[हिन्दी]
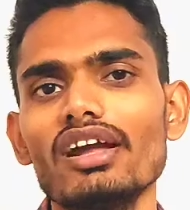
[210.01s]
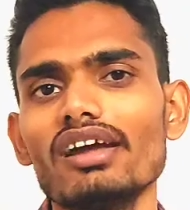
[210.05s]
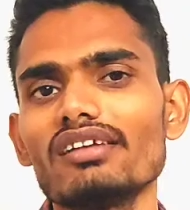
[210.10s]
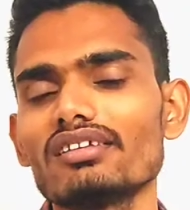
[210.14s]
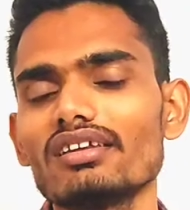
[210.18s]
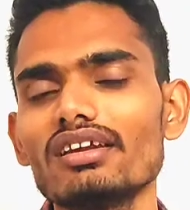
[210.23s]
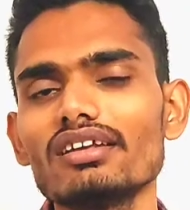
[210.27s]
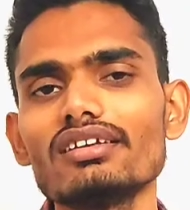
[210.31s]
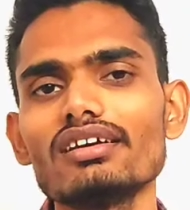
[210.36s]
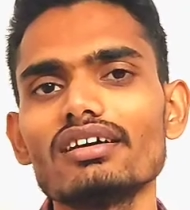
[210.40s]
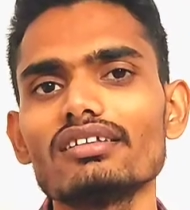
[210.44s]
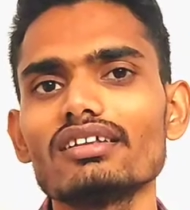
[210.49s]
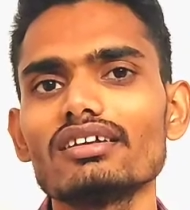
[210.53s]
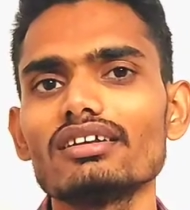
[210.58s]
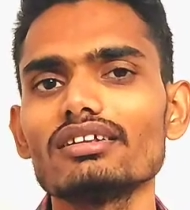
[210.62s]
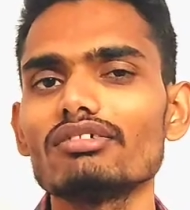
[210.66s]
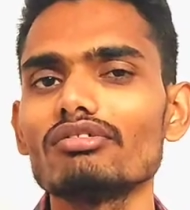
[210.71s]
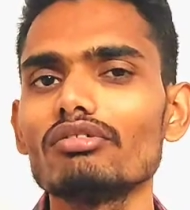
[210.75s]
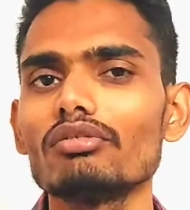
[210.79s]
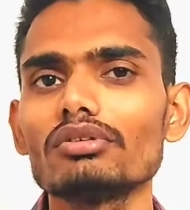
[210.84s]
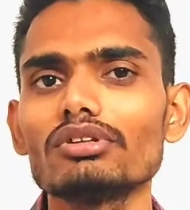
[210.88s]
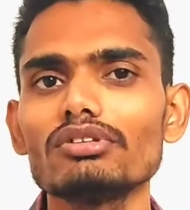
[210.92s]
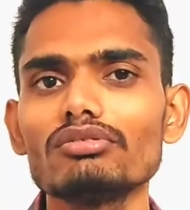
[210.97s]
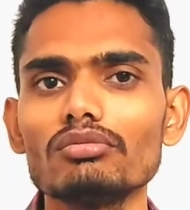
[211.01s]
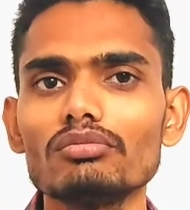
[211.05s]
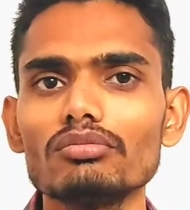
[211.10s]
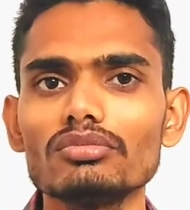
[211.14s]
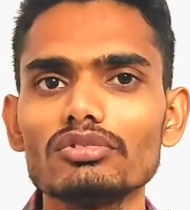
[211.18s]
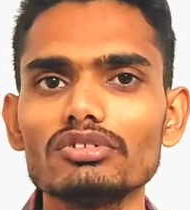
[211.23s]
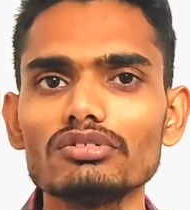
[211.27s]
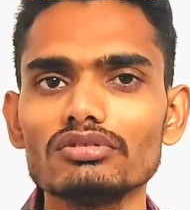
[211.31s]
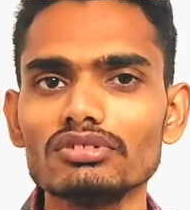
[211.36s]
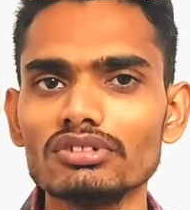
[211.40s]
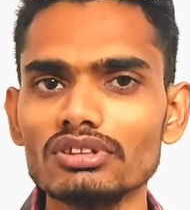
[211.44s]
ऐसे ले जाते हैं तो मतलब
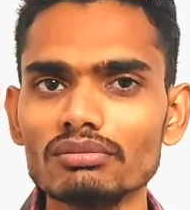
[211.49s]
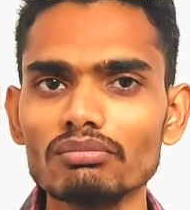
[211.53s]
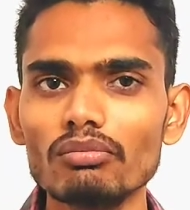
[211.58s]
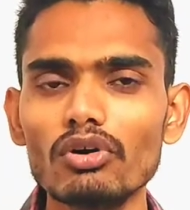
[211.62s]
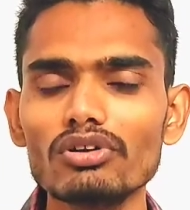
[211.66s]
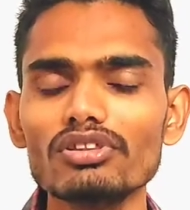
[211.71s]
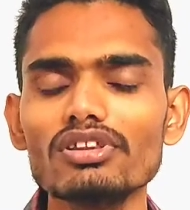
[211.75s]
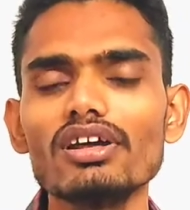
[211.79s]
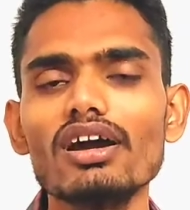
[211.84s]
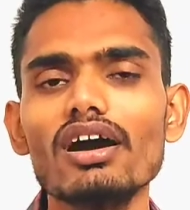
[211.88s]
बहुत